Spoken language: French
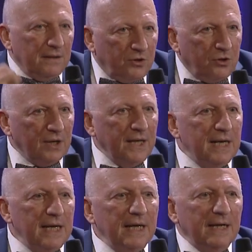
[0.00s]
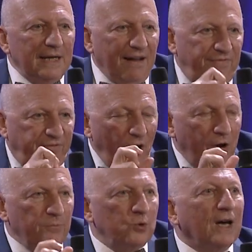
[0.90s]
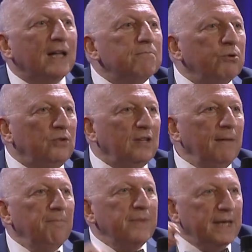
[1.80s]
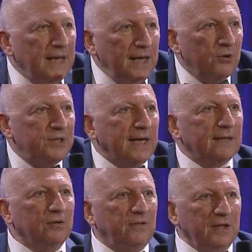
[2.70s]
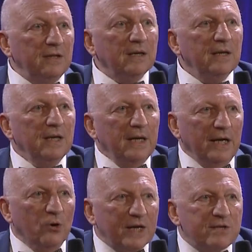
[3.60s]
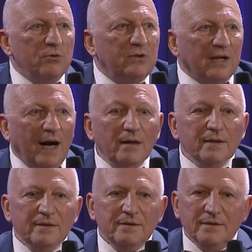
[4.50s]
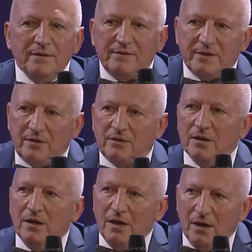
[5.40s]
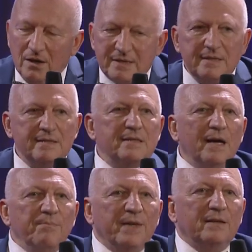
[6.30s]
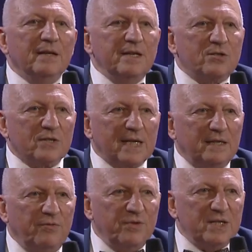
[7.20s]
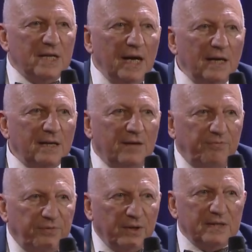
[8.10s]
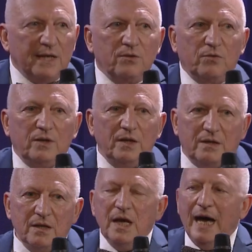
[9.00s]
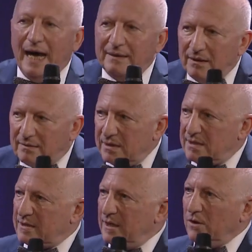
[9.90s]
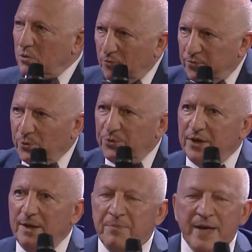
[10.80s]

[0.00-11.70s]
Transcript: corréler la forme du grain de beauté et le diagnostic. Et le résultat, hein, c'est un système d'intelligence artificielle qui fait un diagnostic qui a été testé, confronté